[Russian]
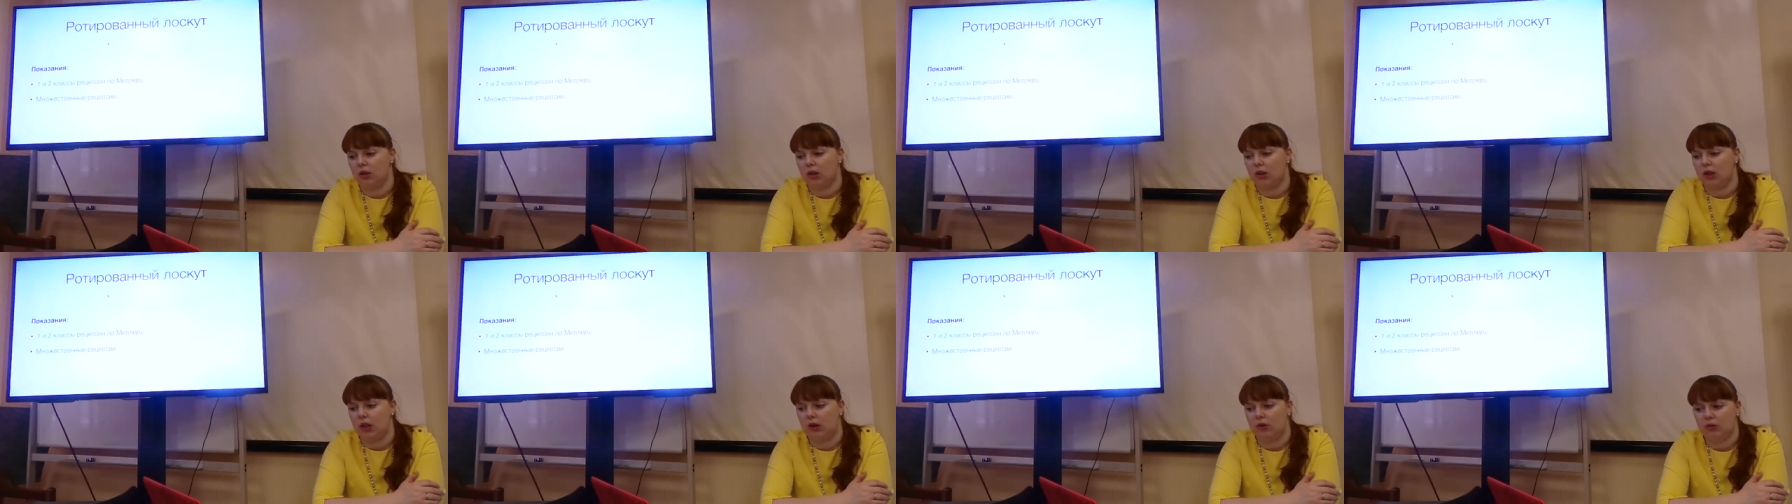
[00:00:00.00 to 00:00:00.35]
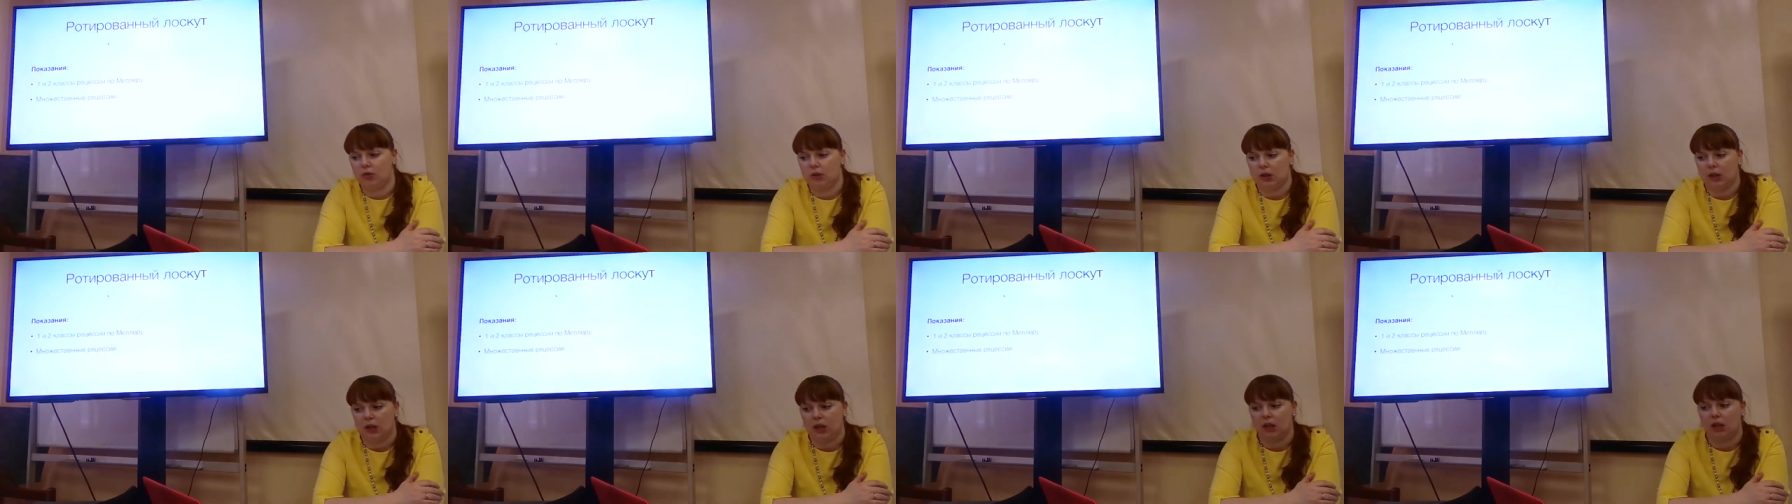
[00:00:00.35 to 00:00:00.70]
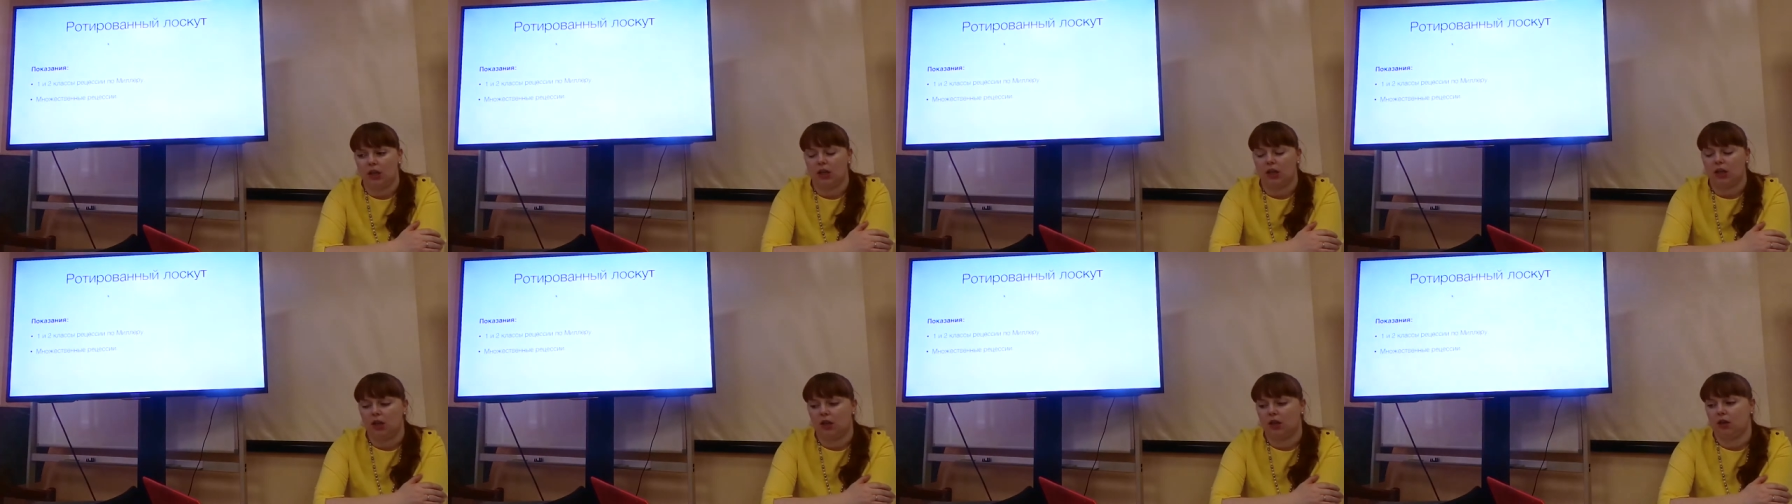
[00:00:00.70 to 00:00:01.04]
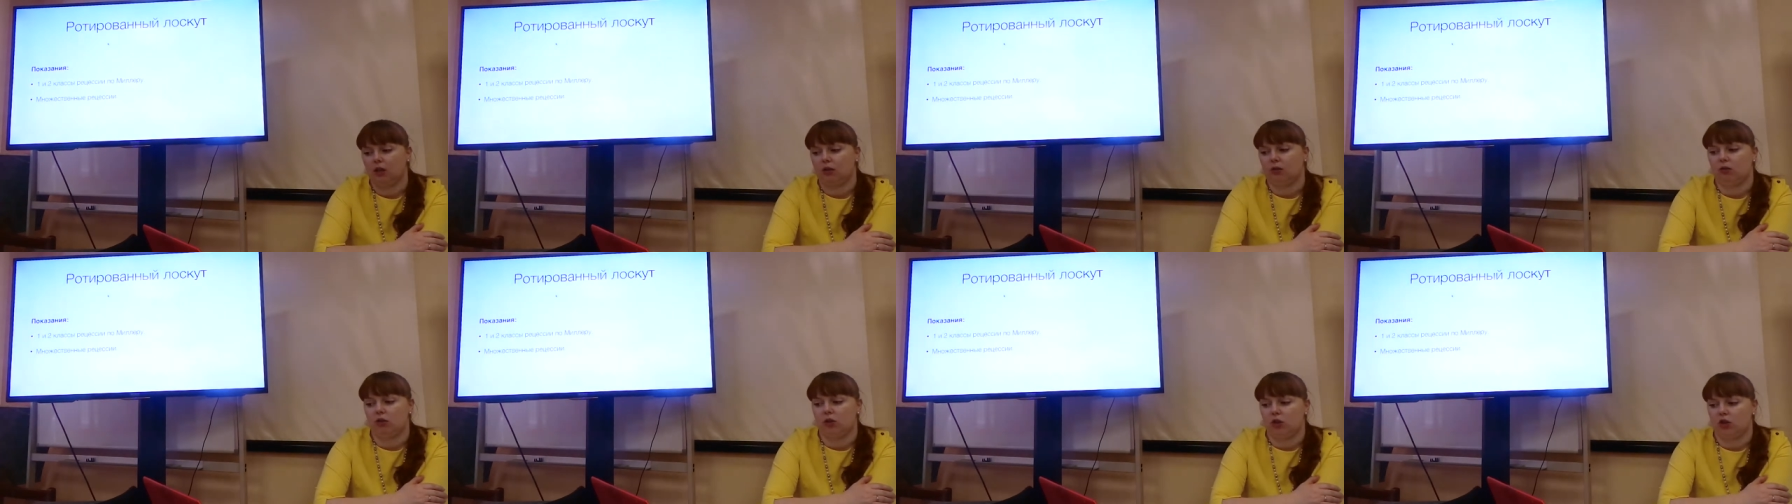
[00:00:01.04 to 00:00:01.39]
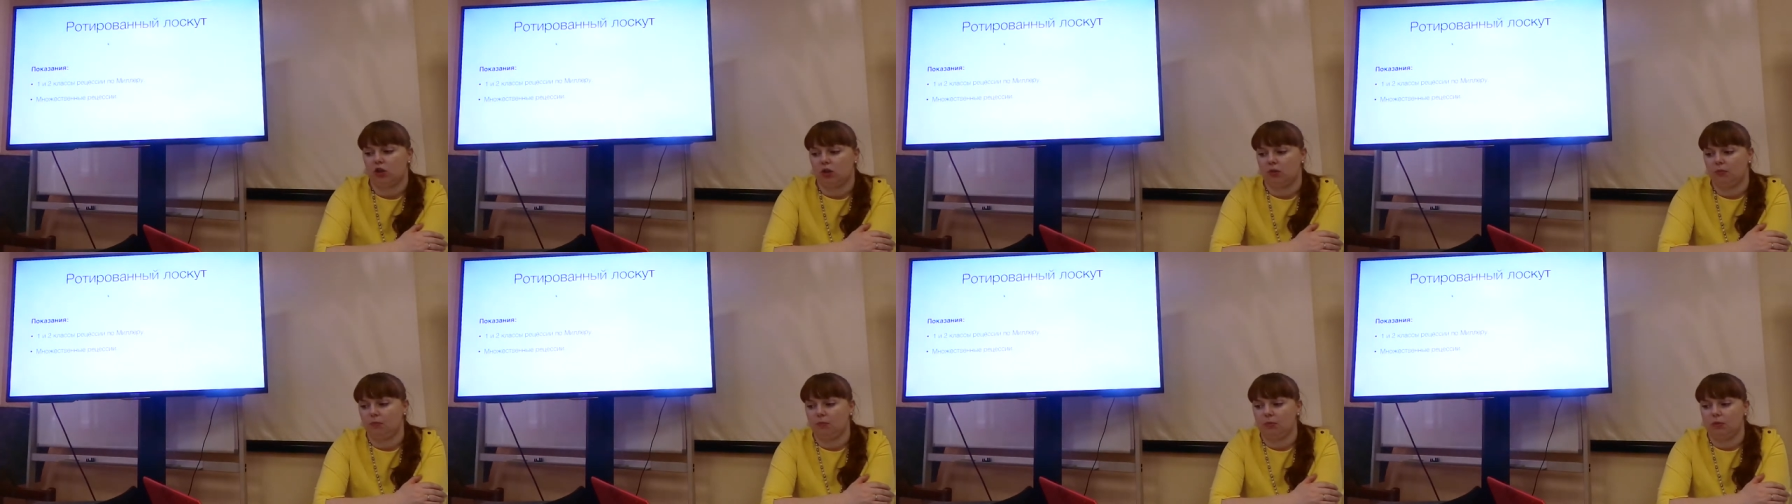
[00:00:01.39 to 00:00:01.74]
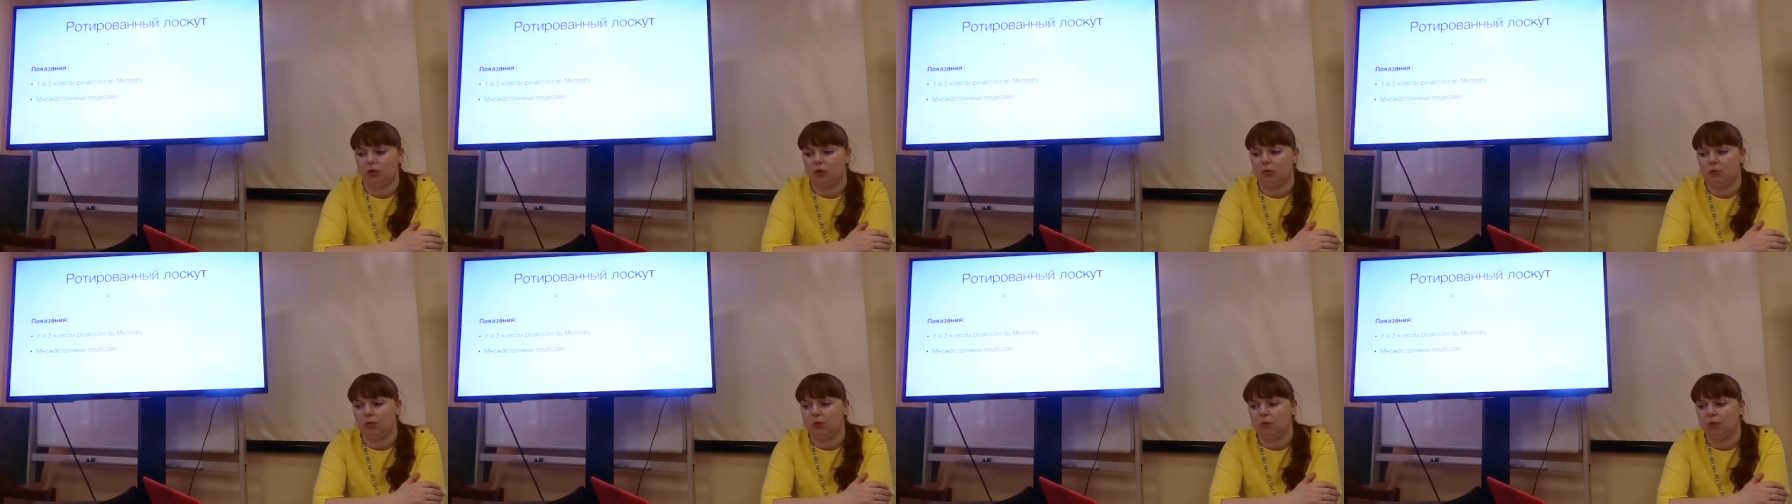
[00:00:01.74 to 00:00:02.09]
для устранения хирургическим
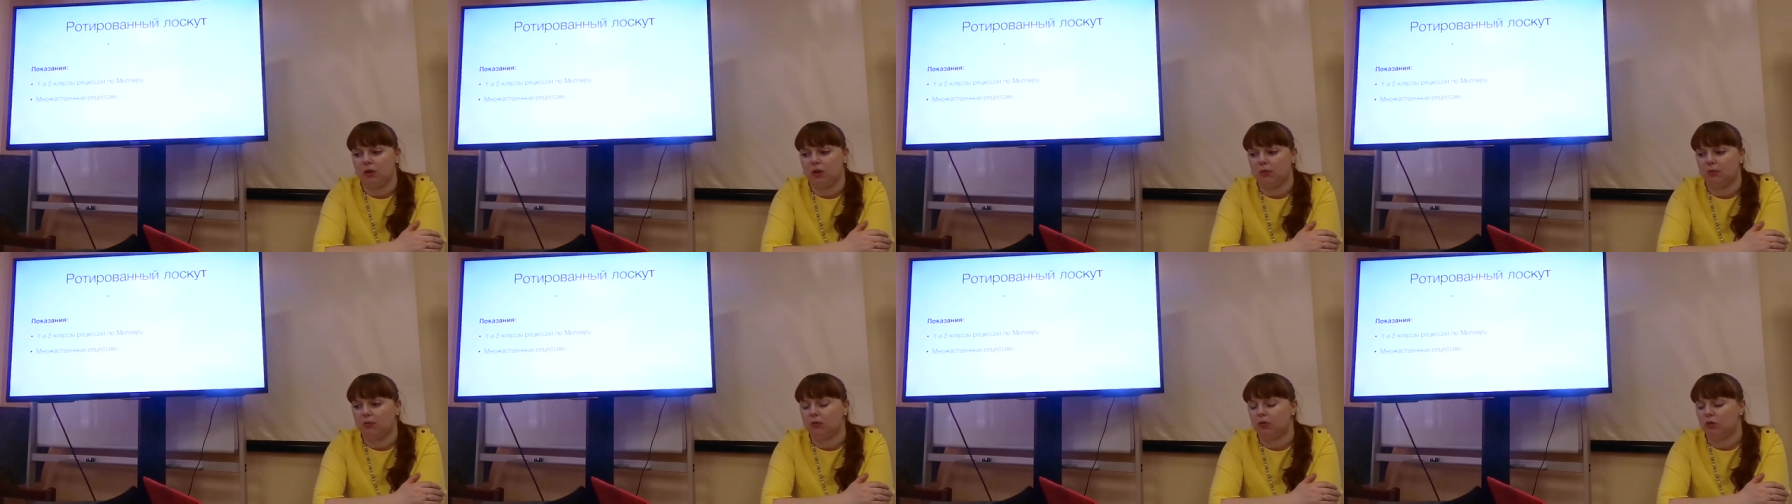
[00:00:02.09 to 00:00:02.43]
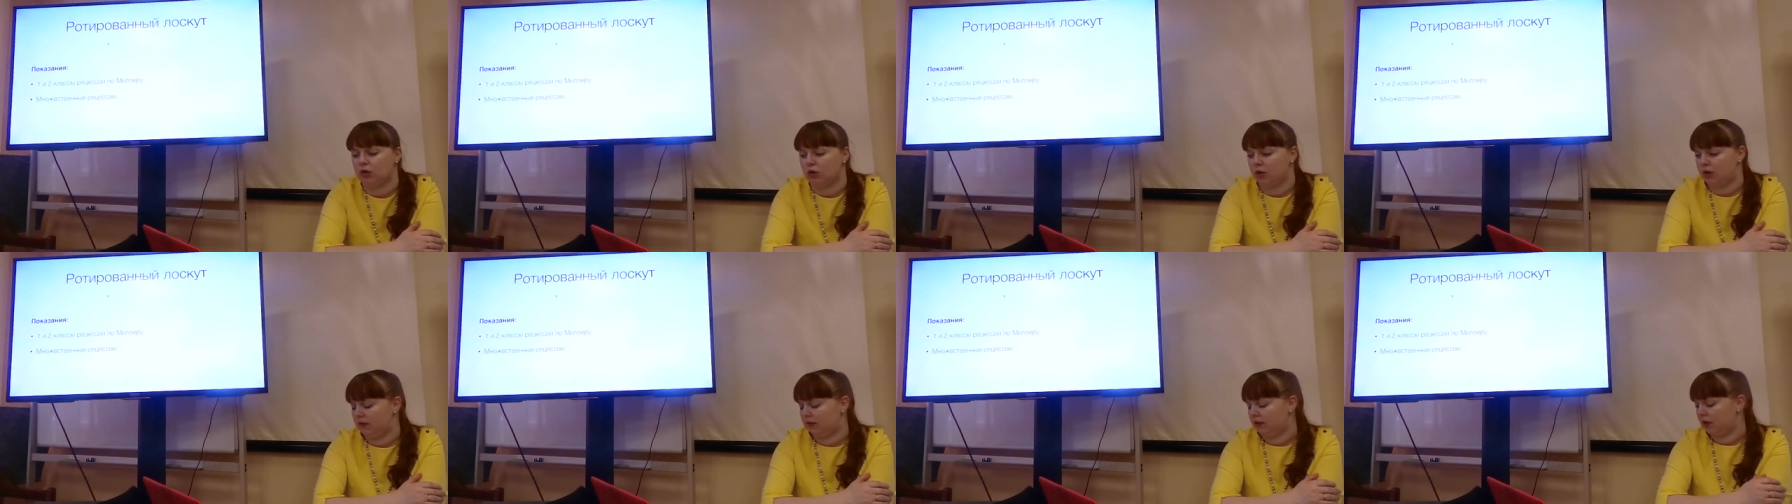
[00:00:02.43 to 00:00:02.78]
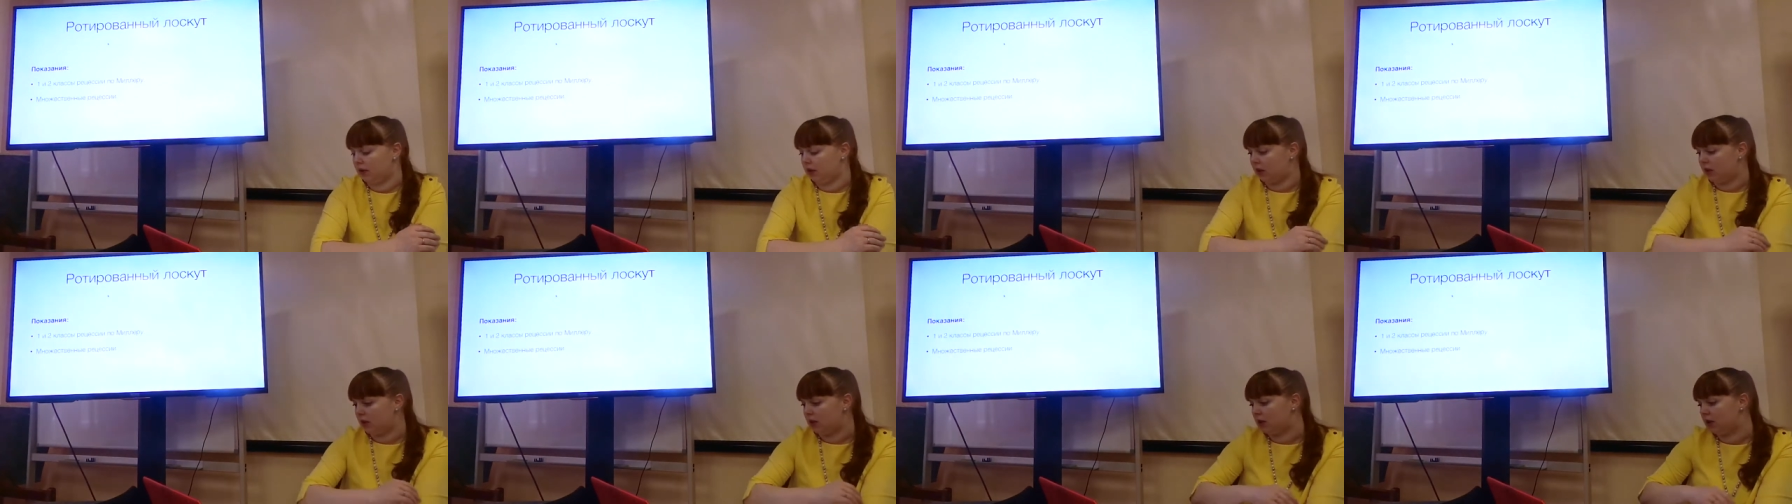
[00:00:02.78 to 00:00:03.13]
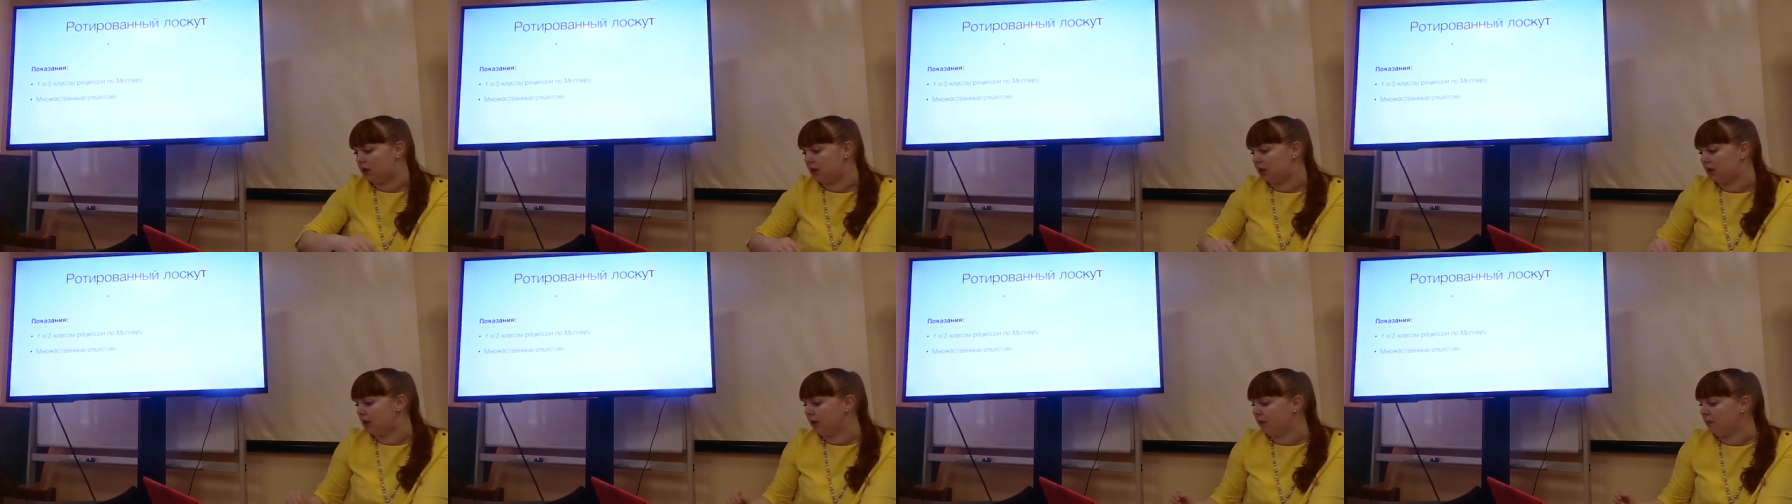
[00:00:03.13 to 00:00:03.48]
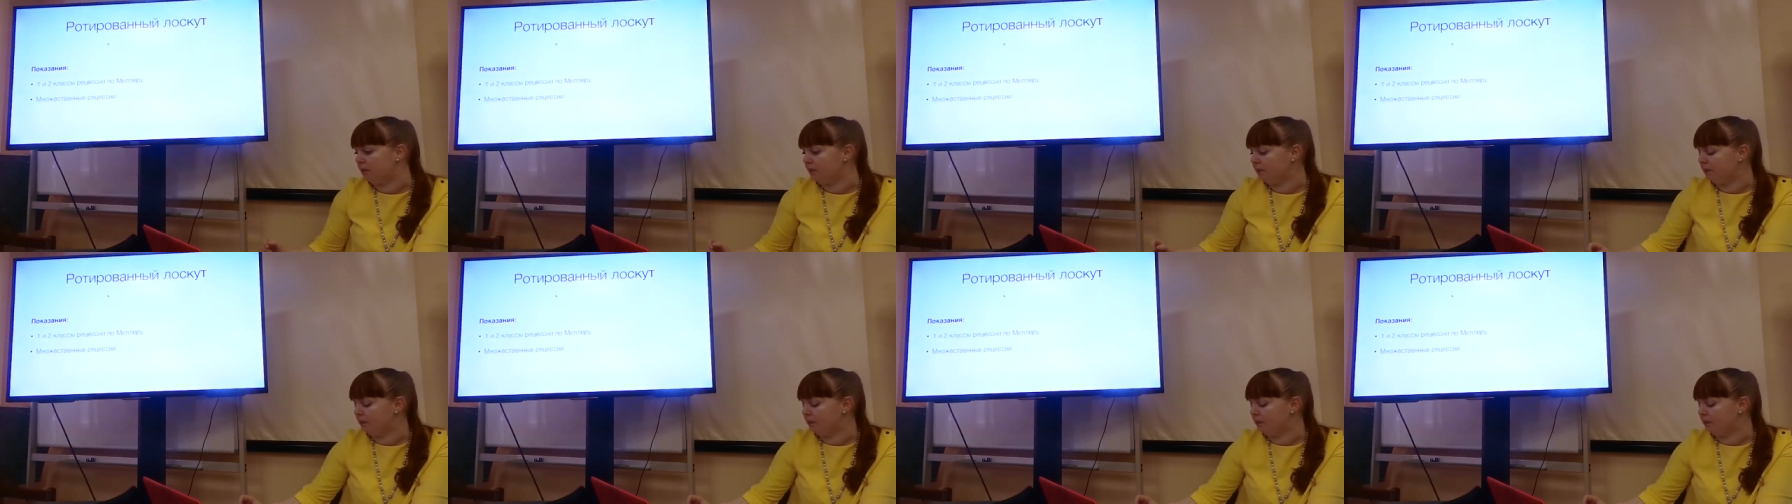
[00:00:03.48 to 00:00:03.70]
путем именно множественных рецессий.